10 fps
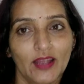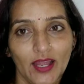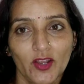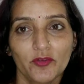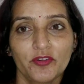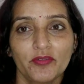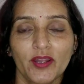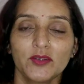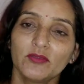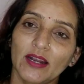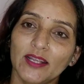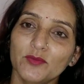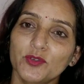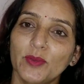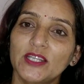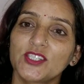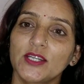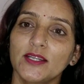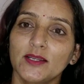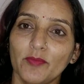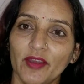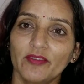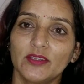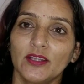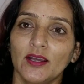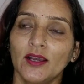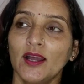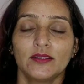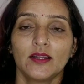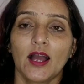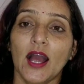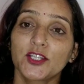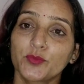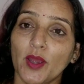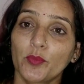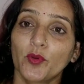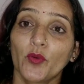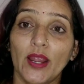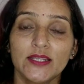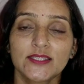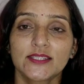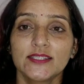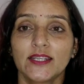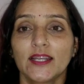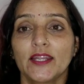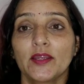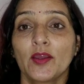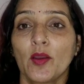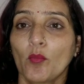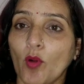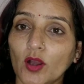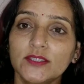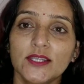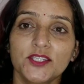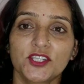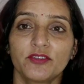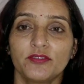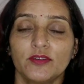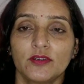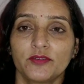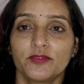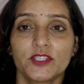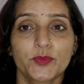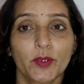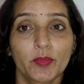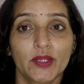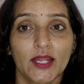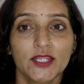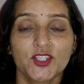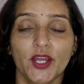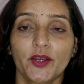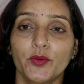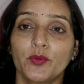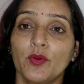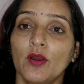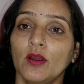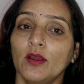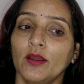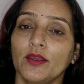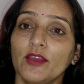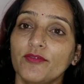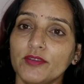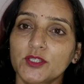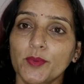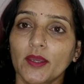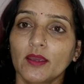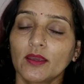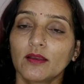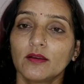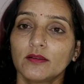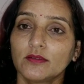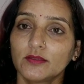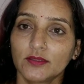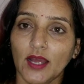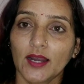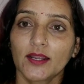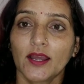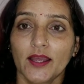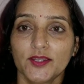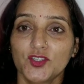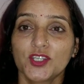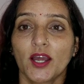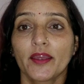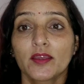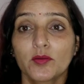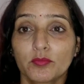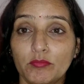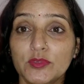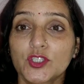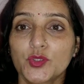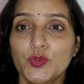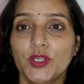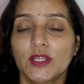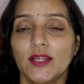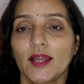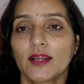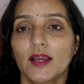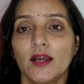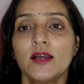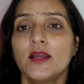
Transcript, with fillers: हेलो एवरीवन वेलकम टू माय चैनल मैं वन्ना आज मैं आपको ऑयली स्किन के लिए बहुत ही अच्छा फेस पैक बताने जा रही हूँ ये फेस पैक एक दाल का है जी हाँ एक मसूर की दाल का